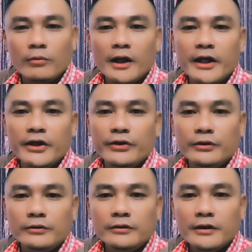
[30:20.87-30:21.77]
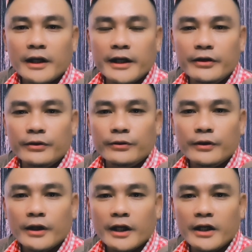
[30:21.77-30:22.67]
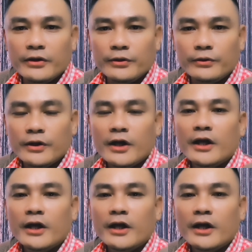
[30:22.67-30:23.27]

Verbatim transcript: đọc là it'll. It'll. It'll.